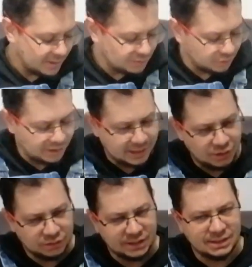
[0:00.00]
Esto
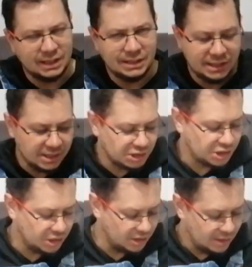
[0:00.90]
tiene notas de
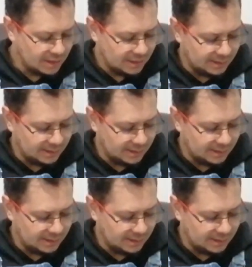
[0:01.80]
lichi,